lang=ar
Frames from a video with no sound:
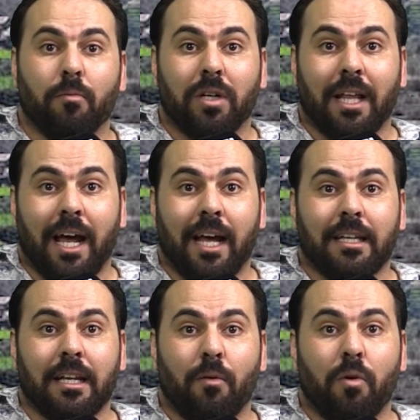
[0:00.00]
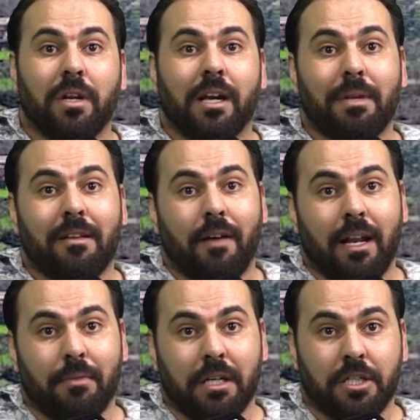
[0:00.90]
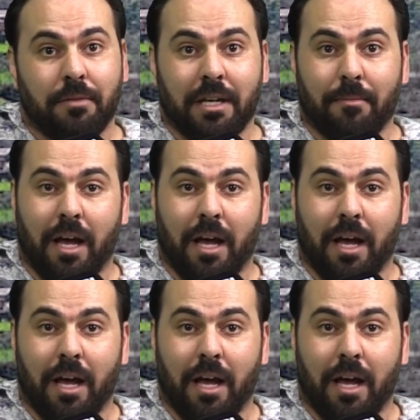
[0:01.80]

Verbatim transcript: مقترحاتنا وهناك من تفاعل بايجابيه